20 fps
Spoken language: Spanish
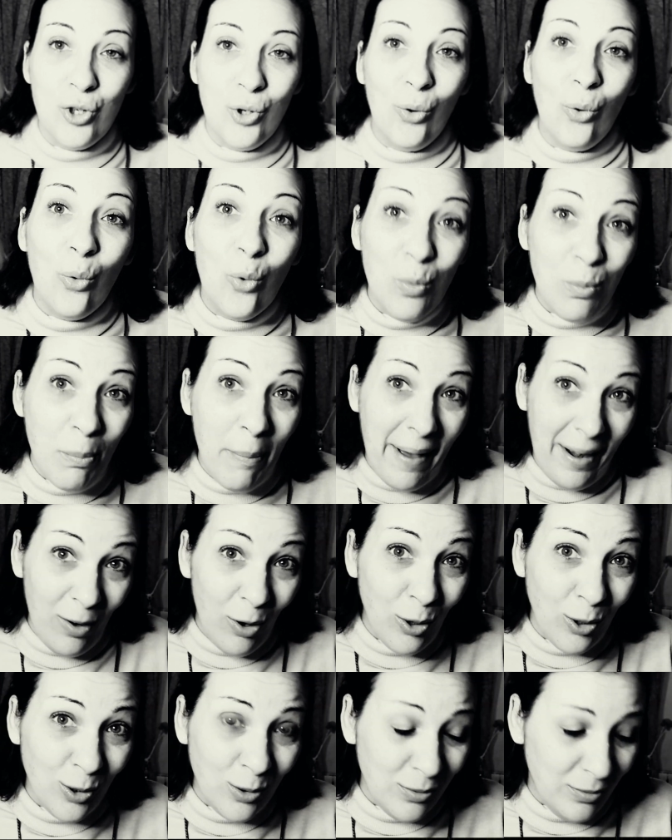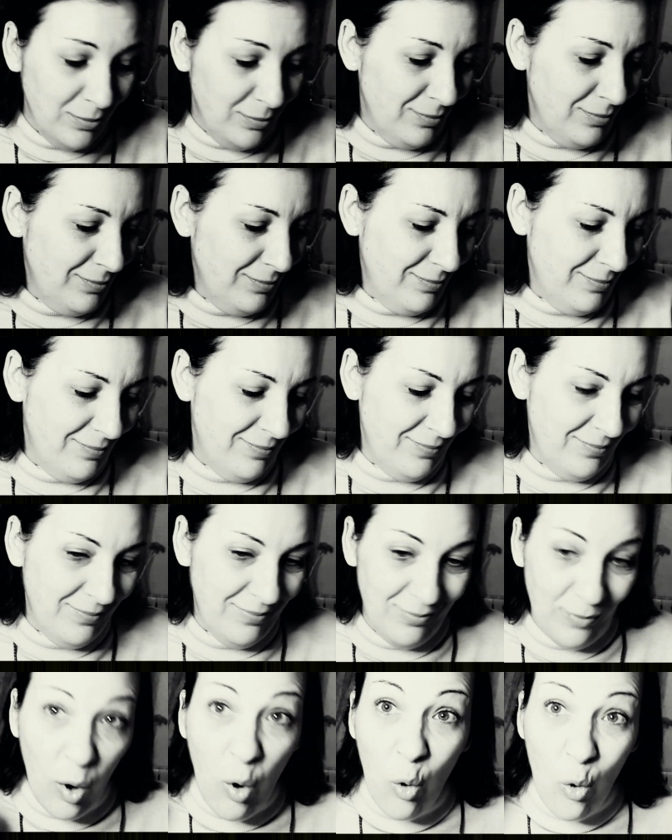yo un balón,
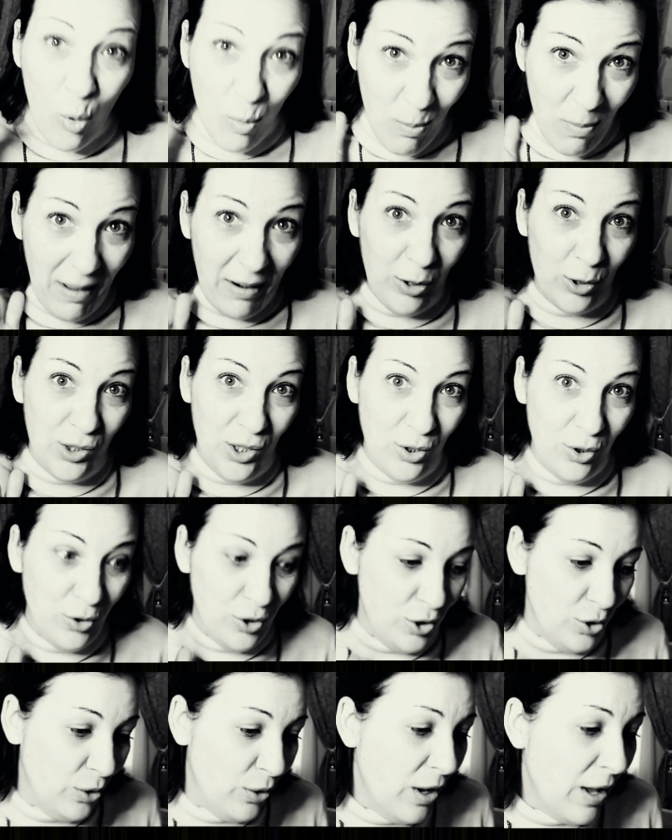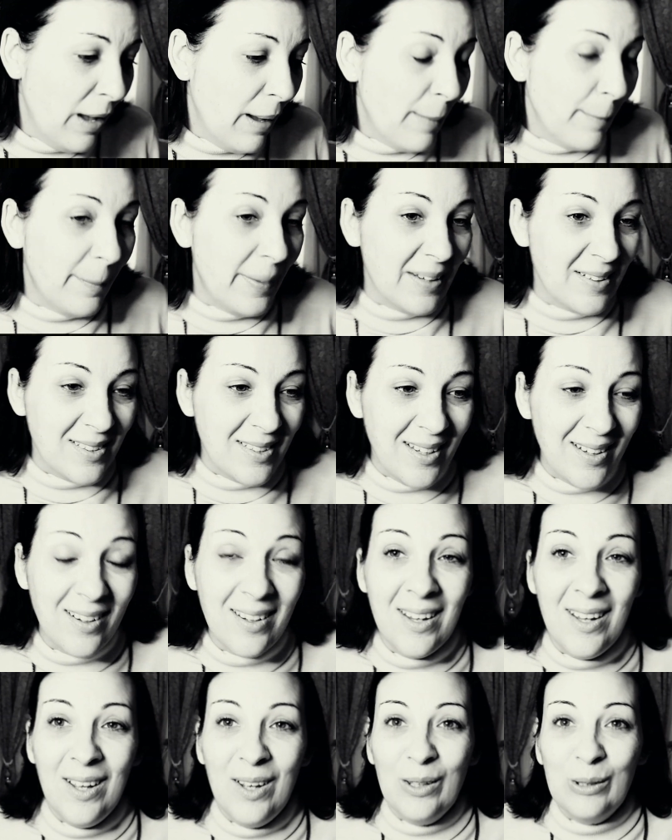un balón tengo yo para
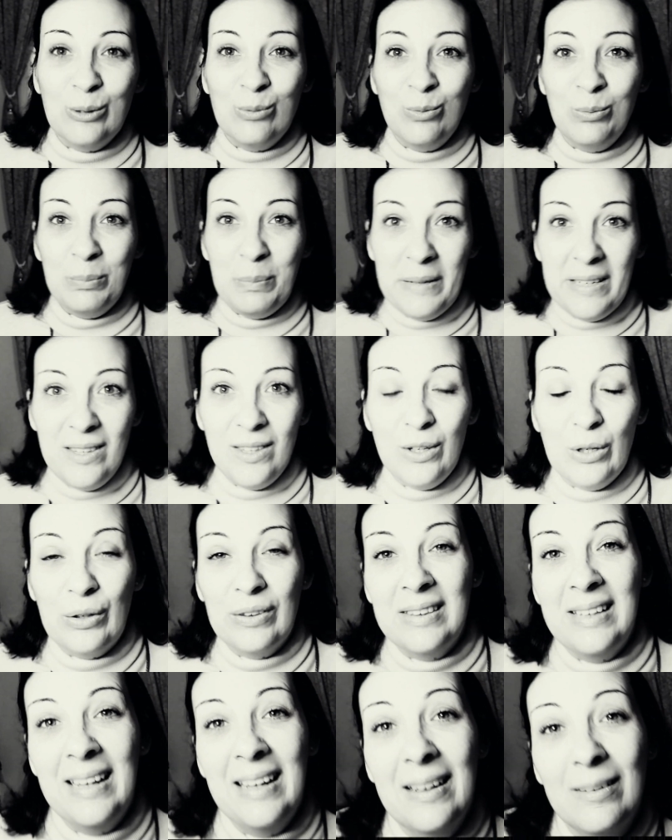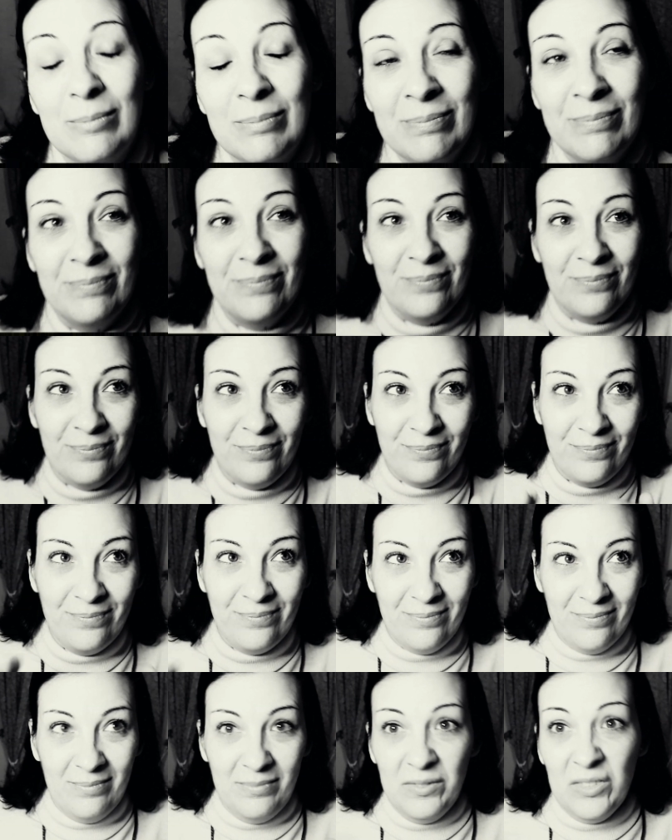hacer un vídeo de
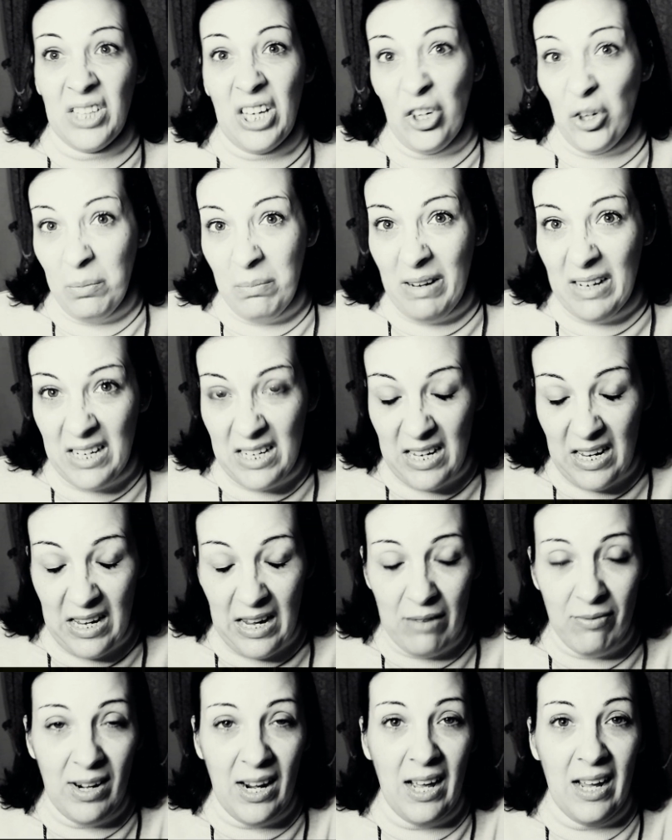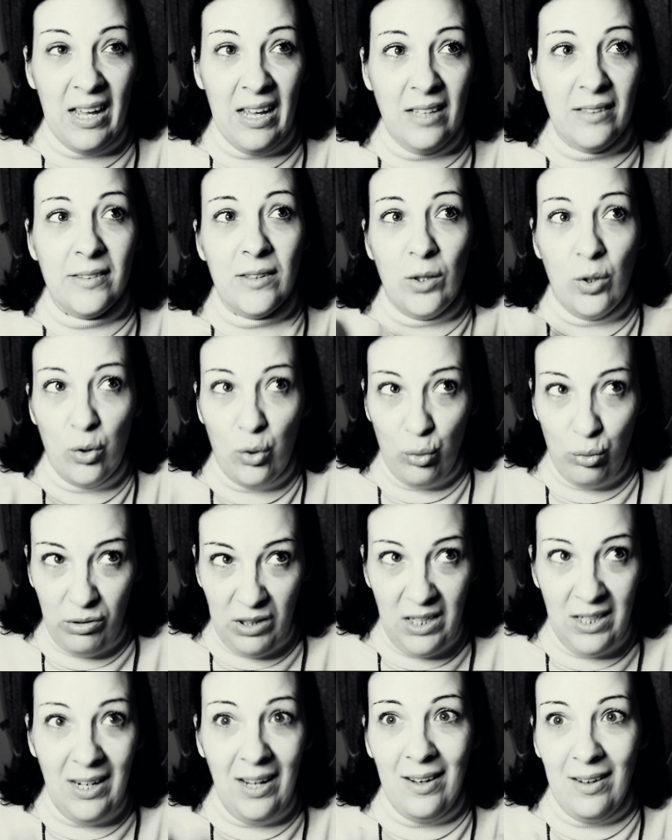mm, que no es maquillaje y habla, es
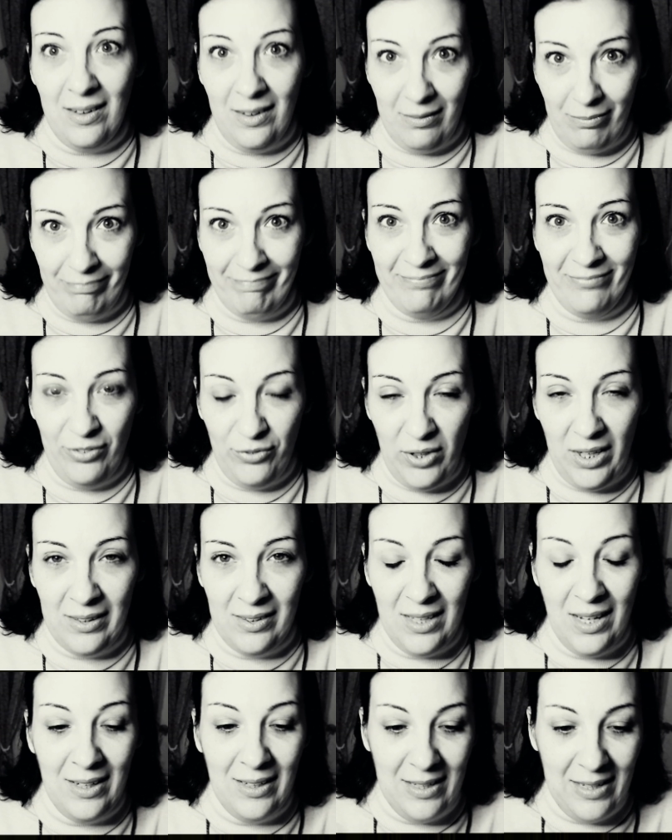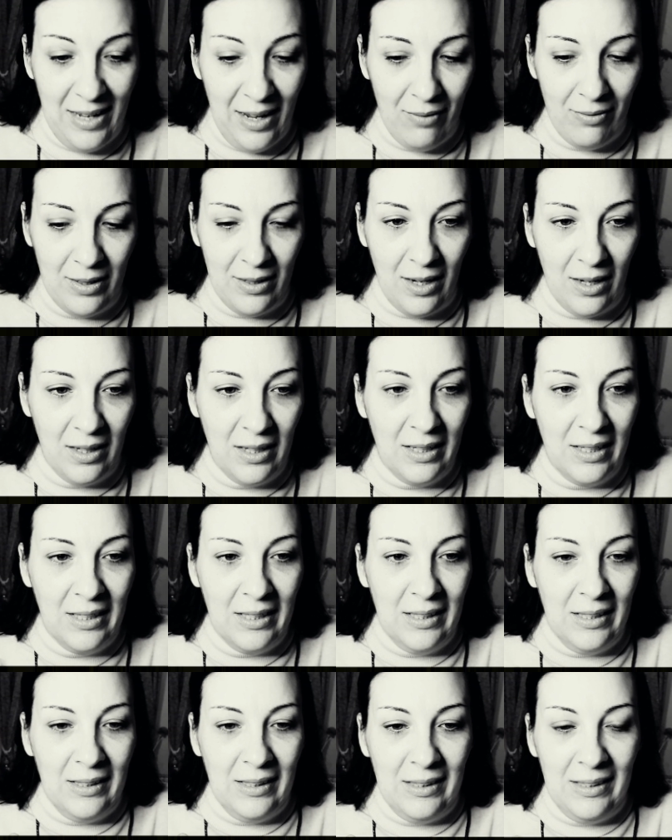rutina mm, facial y habla.
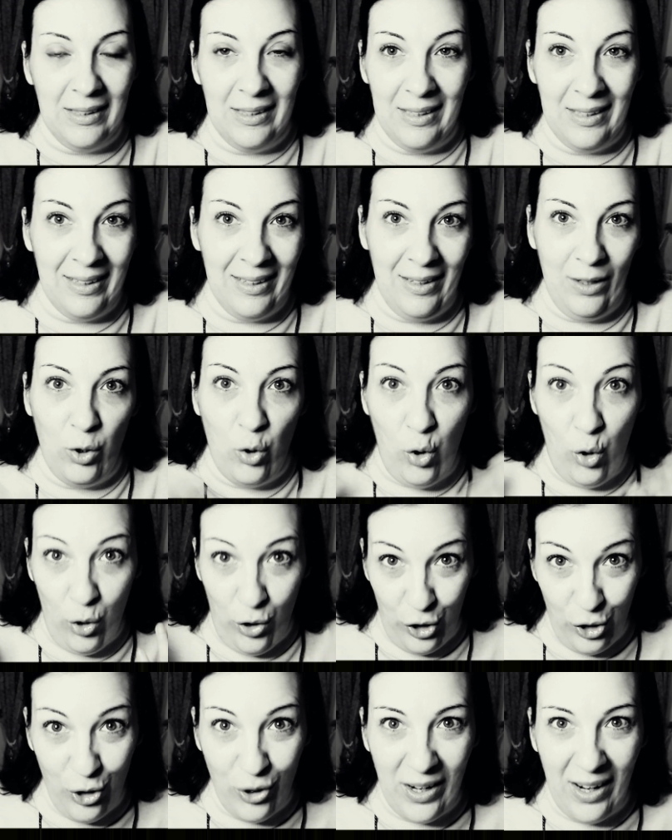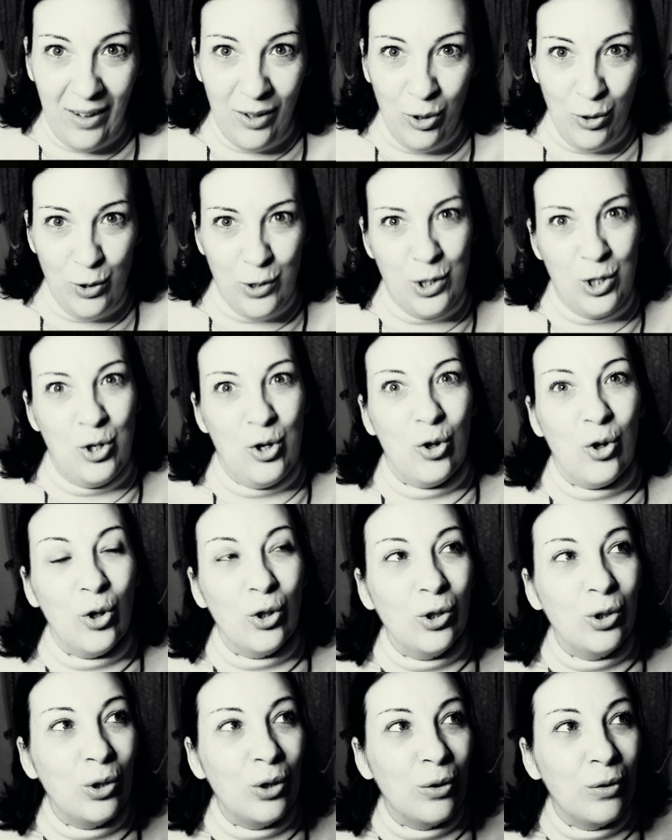Eh, con lo que yo casco, si yo
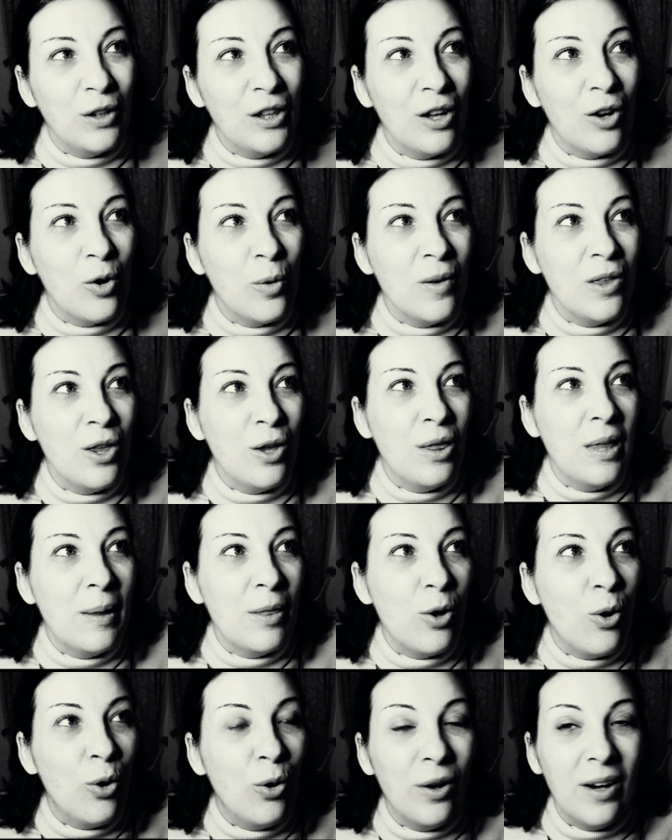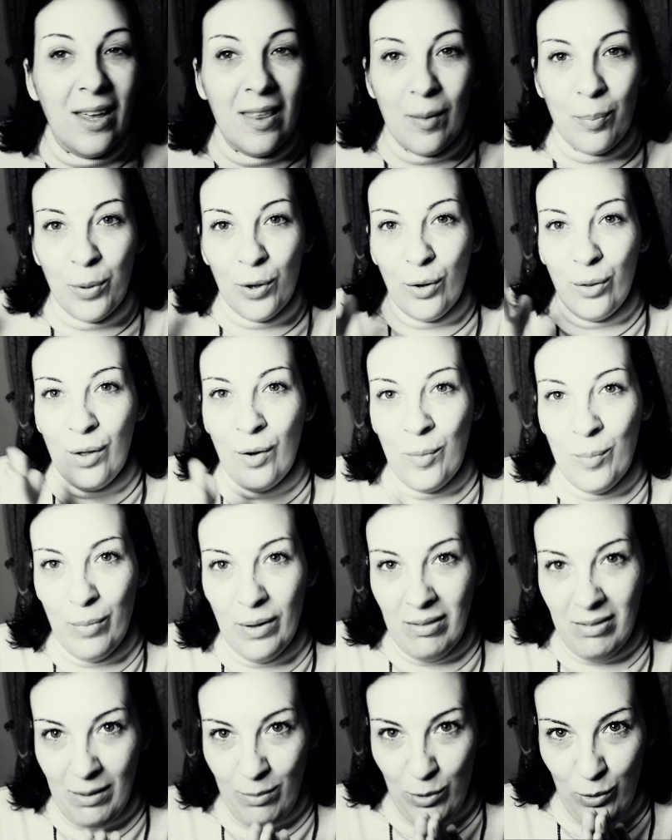corto los vídeos, hago vídeos de dos horas y después lo dejo en
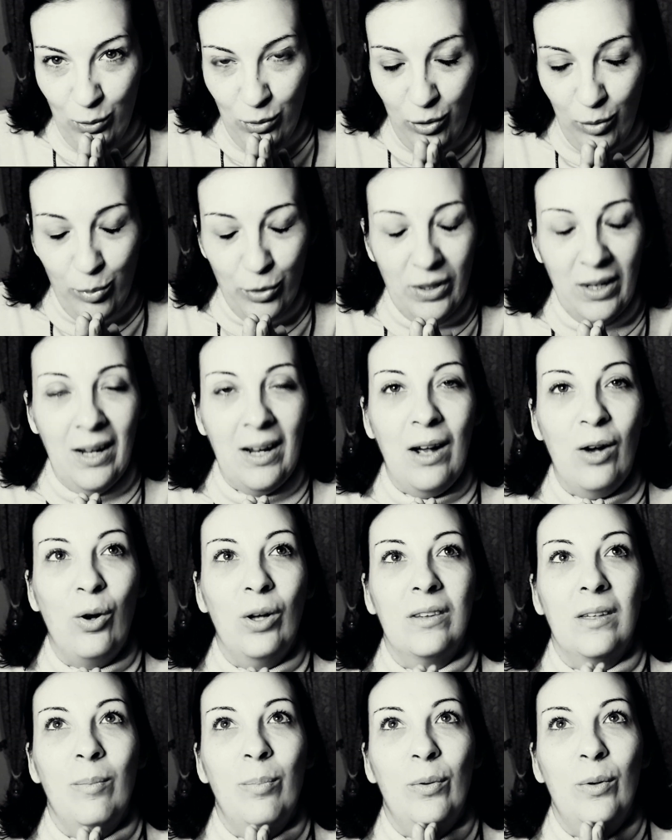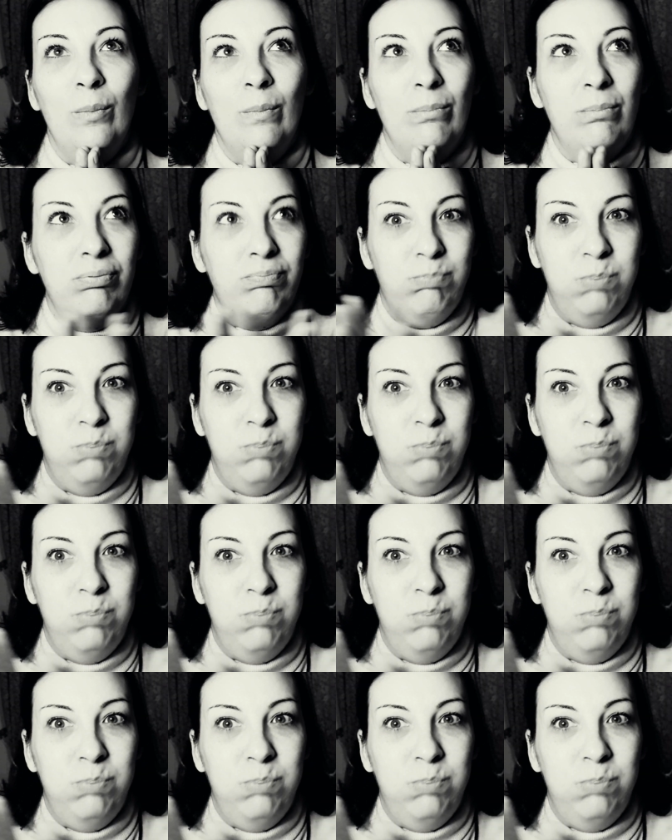20 minutos, porque casco hasta por...